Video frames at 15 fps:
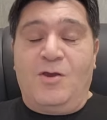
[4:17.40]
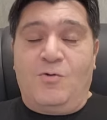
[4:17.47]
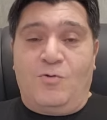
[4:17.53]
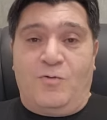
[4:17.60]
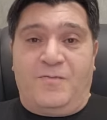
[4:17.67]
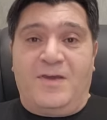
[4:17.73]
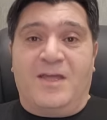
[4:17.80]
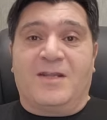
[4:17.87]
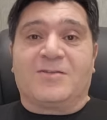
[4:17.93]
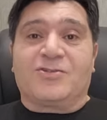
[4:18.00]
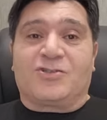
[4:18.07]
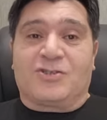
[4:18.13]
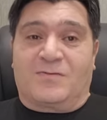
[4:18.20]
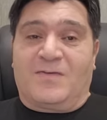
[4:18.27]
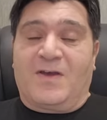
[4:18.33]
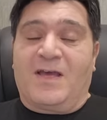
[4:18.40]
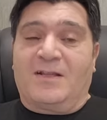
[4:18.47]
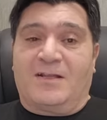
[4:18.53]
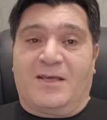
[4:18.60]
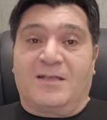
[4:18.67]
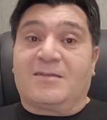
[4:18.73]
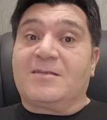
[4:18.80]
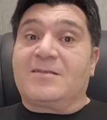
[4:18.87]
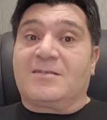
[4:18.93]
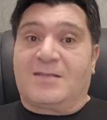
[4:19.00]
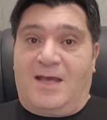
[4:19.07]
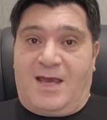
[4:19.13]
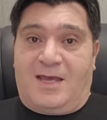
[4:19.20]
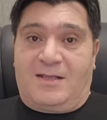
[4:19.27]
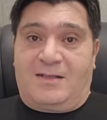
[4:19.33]
Уверен, Шерван это
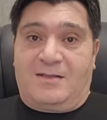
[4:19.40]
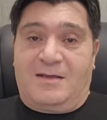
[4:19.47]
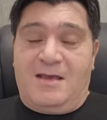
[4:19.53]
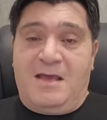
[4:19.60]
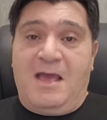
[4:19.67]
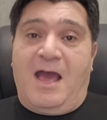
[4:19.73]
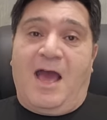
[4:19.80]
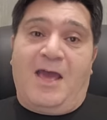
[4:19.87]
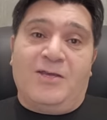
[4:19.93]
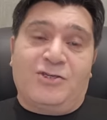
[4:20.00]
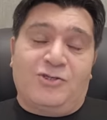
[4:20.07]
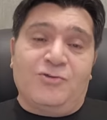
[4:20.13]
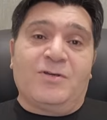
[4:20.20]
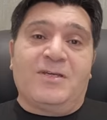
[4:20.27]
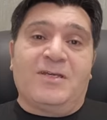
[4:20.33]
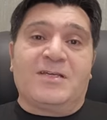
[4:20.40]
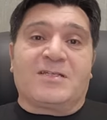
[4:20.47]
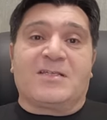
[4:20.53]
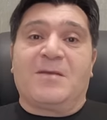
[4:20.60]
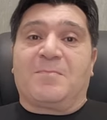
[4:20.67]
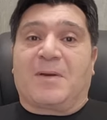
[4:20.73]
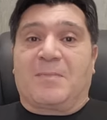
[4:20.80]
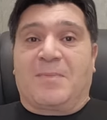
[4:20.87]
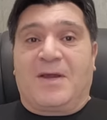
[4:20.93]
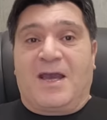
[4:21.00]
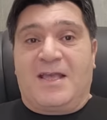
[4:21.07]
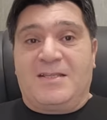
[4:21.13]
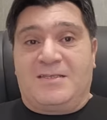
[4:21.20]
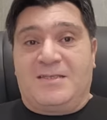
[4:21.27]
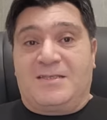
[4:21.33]
знает. А еще, если
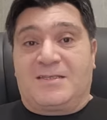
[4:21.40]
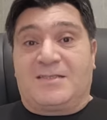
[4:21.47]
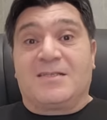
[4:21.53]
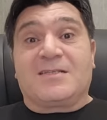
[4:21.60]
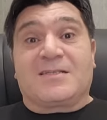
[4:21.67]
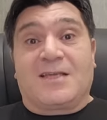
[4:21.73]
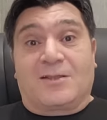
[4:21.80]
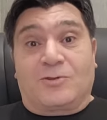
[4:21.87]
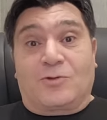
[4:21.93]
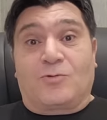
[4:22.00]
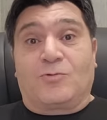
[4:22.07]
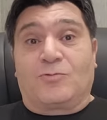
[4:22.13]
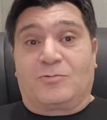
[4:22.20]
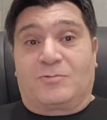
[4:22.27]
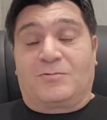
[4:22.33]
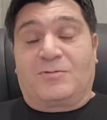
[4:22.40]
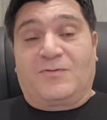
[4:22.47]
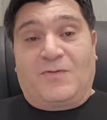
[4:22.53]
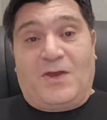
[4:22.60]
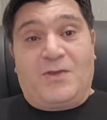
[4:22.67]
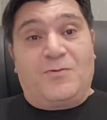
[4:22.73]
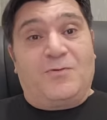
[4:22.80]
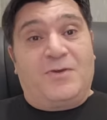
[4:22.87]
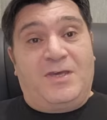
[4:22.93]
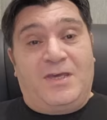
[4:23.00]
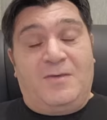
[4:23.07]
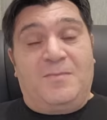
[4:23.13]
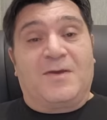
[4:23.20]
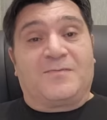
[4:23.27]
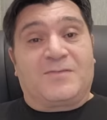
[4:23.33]
пропагандисты затронут твое
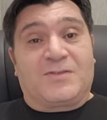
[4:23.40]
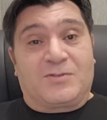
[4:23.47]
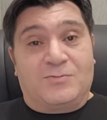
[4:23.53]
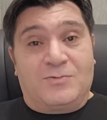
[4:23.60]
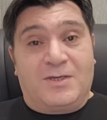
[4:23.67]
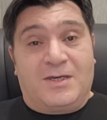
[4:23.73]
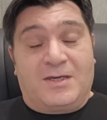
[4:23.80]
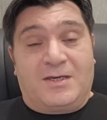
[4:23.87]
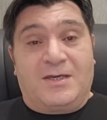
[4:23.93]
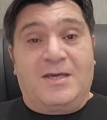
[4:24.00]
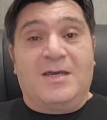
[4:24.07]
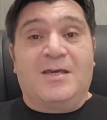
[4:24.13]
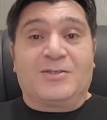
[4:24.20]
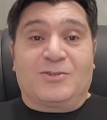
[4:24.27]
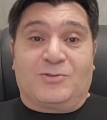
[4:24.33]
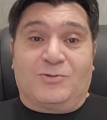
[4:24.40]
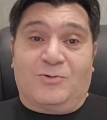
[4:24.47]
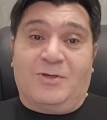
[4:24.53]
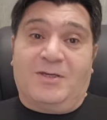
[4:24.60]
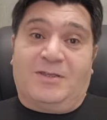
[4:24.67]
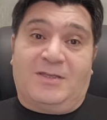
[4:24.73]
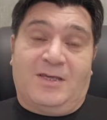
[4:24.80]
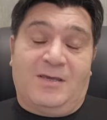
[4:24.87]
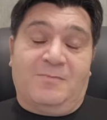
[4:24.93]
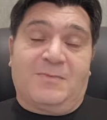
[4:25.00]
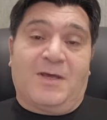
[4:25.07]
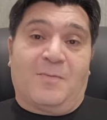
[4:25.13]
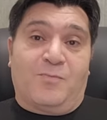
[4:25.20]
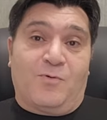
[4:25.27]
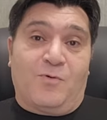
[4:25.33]
имя в суе, стоит им
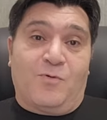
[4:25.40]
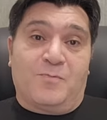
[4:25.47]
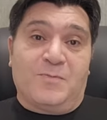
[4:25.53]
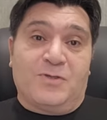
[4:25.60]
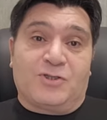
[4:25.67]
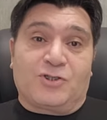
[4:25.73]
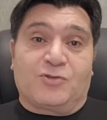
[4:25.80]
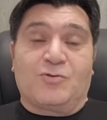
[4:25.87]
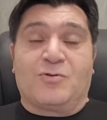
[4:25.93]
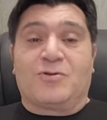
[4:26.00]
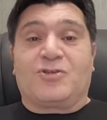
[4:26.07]
напомнить, что